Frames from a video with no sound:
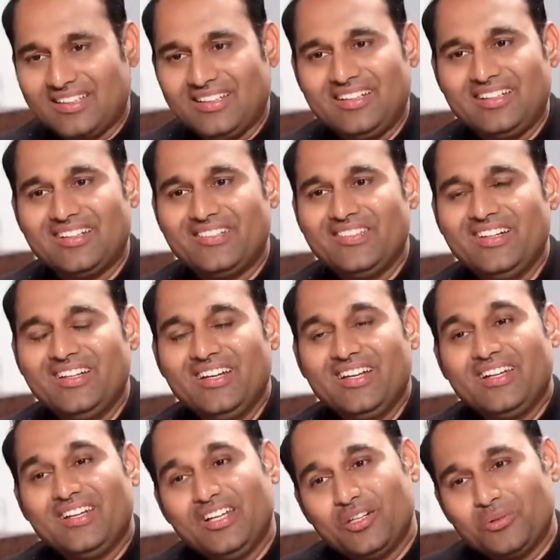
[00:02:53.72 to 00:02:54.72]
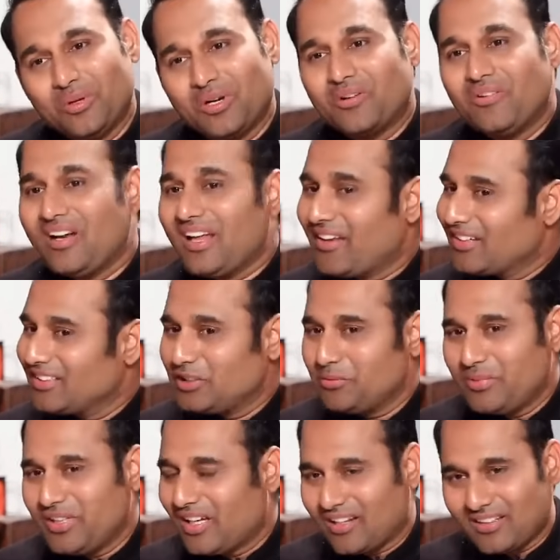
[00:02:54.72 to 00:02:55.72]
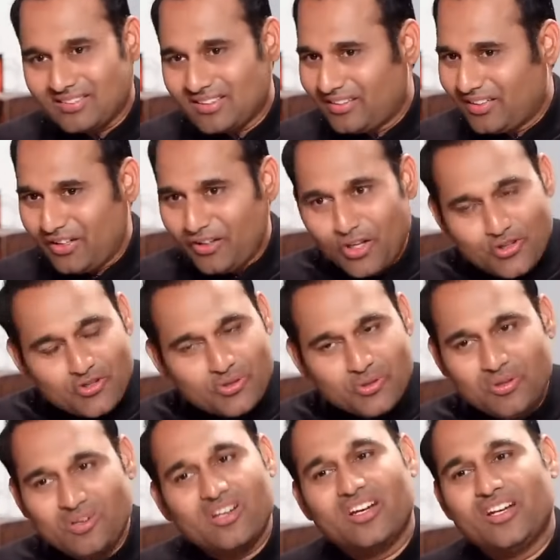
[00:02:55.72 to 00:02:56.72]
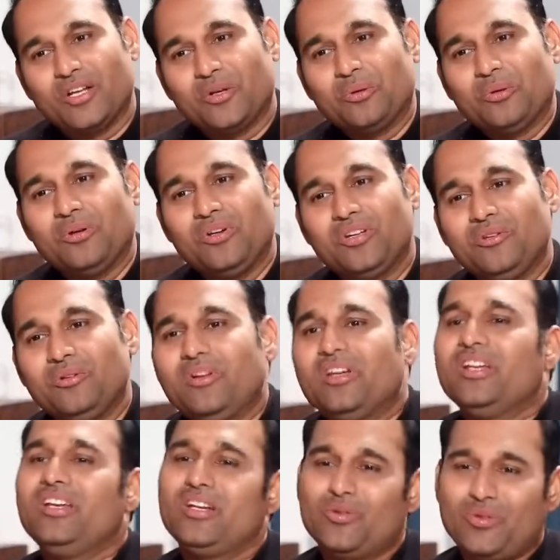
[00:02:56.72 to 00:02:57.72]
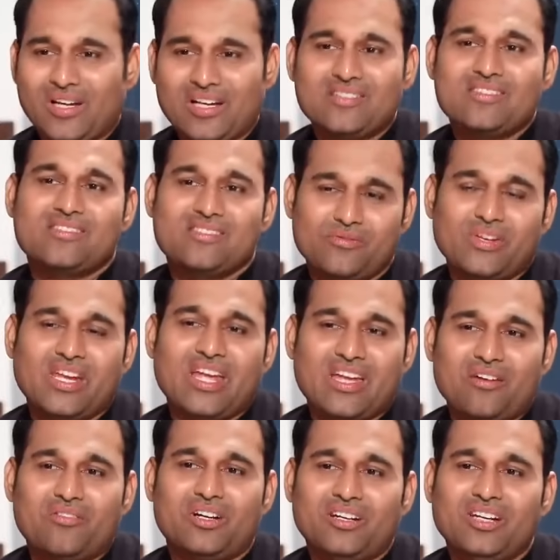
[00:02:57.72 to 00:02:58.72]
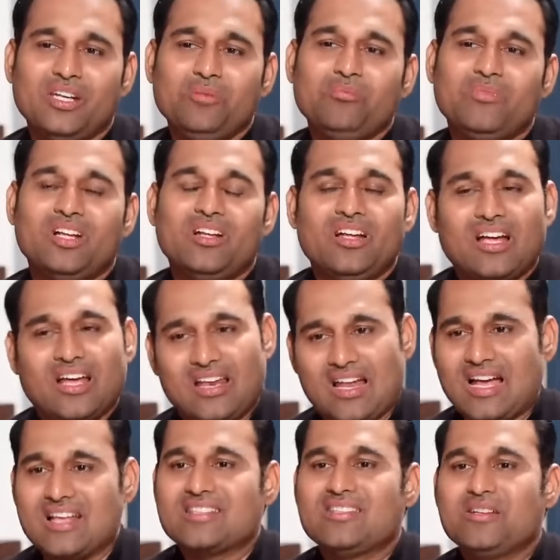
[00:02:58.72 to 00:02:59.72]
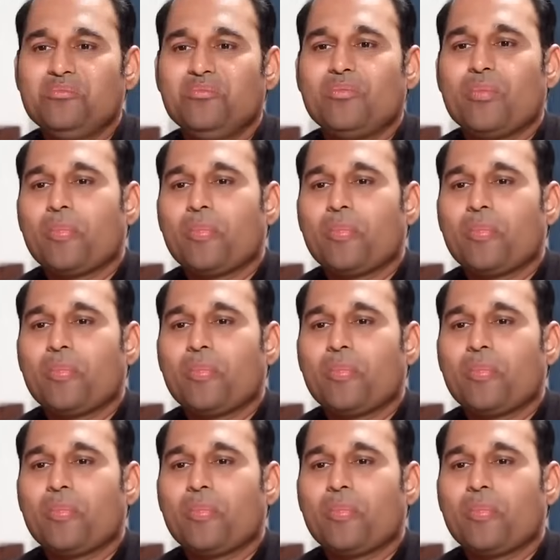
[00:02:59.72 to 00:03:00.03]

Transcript: తెలియదు అవి నేను ఒకవేళ ఆ రెసిపీ నాకు అసలు నేను నేర్చుకోవాలని అనుకోలేదు ఎనీ హౌ యాజ్ వీ హ్యావ్ అ టీమ్ ఐ లాస్ దెమ్